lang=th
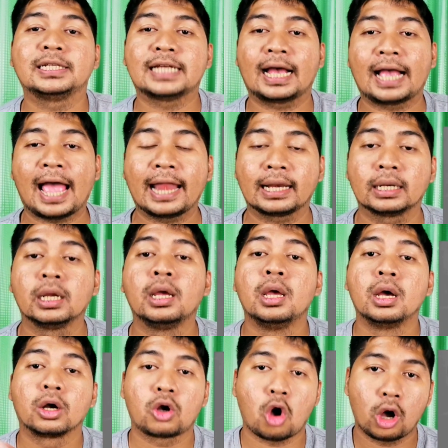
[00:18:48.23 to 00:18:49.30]
บัญชาการ
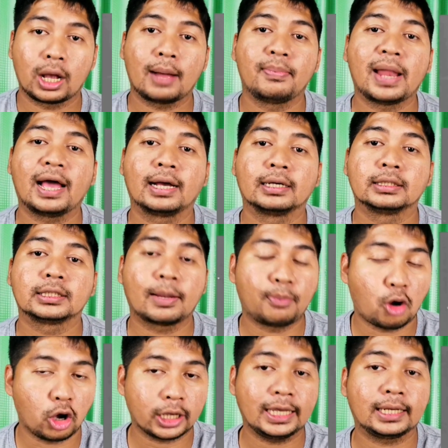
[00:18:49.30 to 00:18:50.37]
กองกำลังเฉ
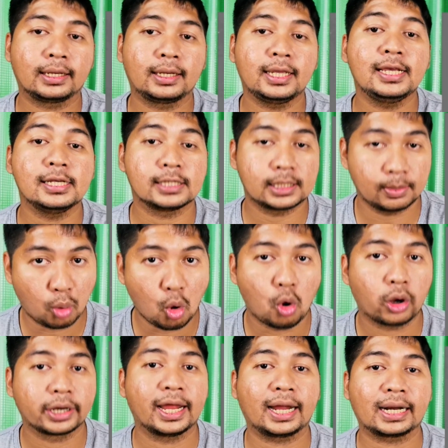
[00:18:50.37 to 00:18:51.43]
พาะกิจที่สิบห
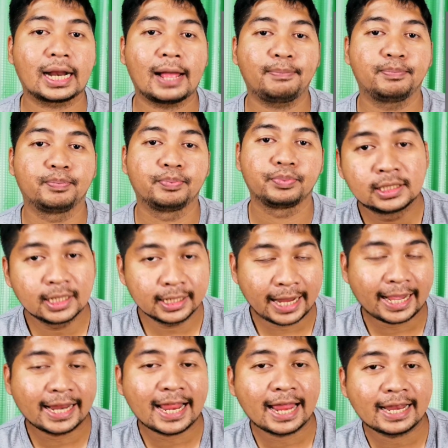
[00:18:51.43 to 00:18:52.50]
กนะครับซึ่ง
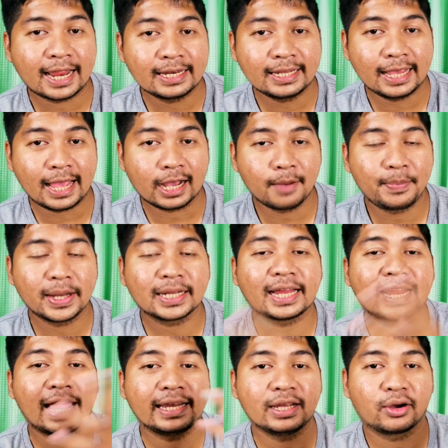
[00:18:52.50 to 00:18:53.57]
ในขณะนั้นเนี่ยก็เป็น
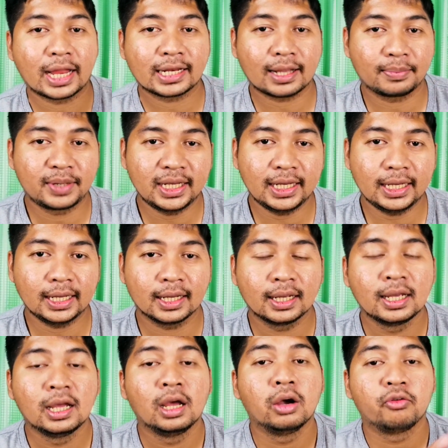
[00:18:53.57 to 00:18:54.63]
ขณะเดียวกันกับที่
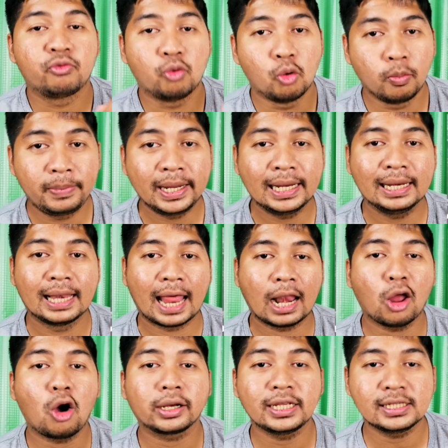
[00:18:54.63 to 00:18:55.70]
ฝูงบิน
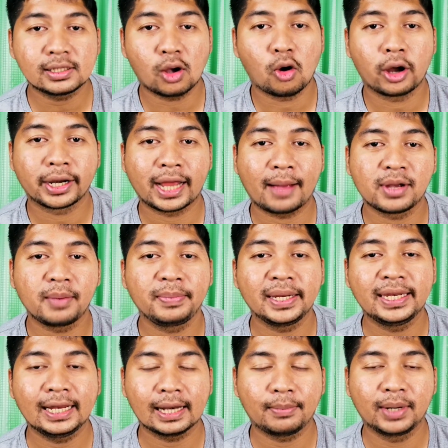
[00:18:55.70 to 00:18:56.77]
ละลอกที่สองนะครับเครื่อง
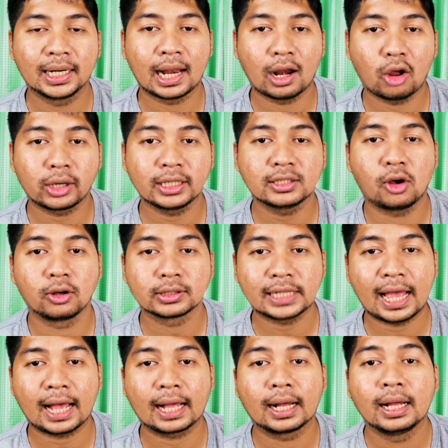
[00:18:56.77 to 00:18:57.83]
บินทิ้งระเบิดละลอกที่สอง
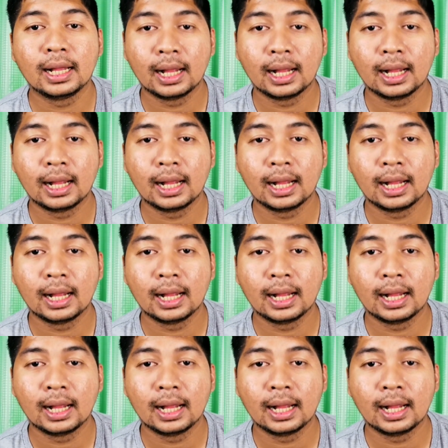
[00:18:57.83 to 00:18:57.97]
จาก